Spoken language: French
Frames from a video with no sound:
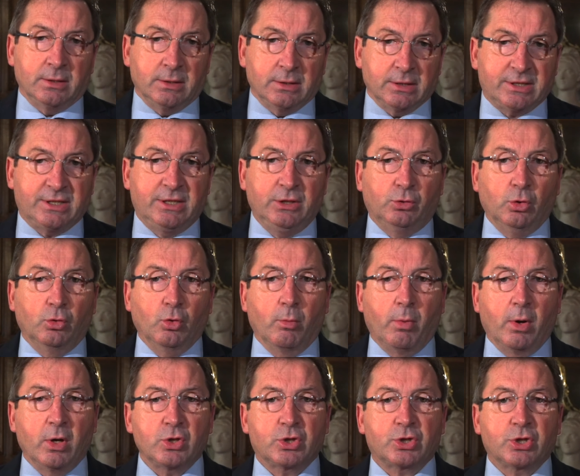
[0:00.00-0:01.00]
Si de
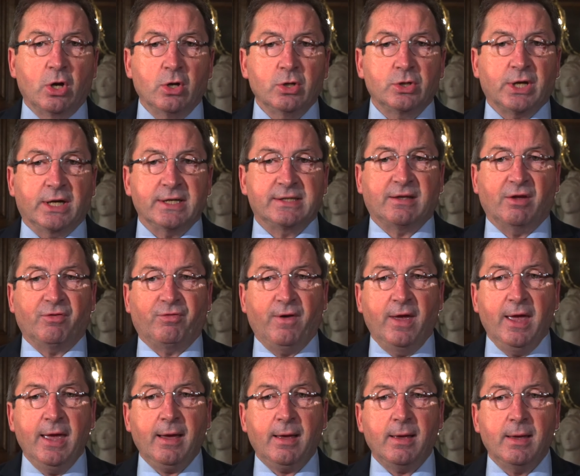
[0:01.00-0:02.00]
nombreuses choses restent à
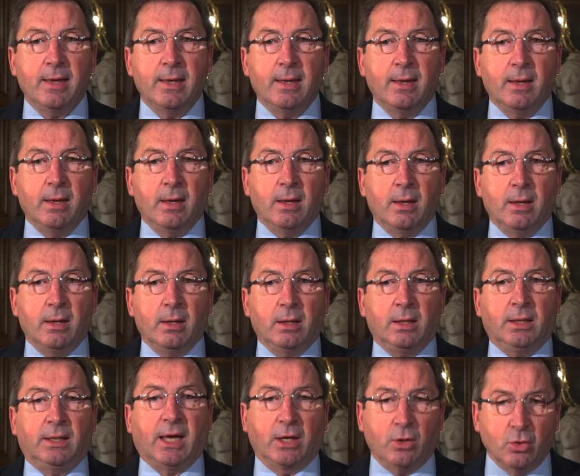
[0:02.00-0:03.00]
faire,
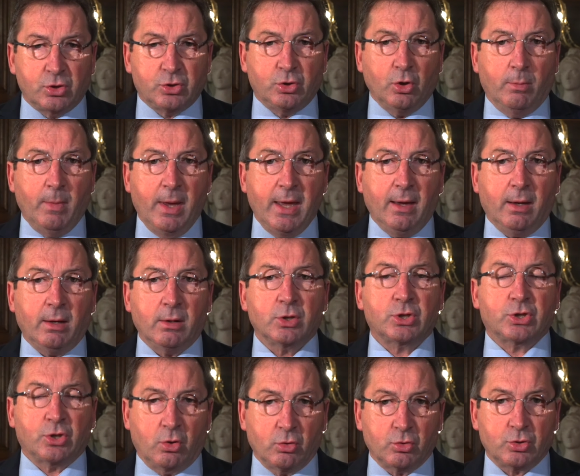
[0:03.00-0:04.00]
Cailleux-sur-Mer
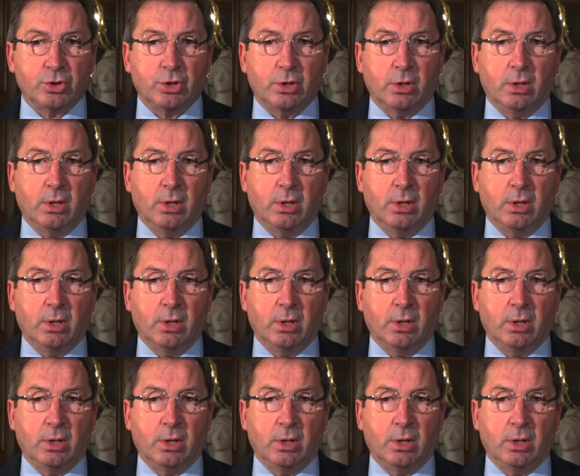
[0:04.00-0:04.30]
change.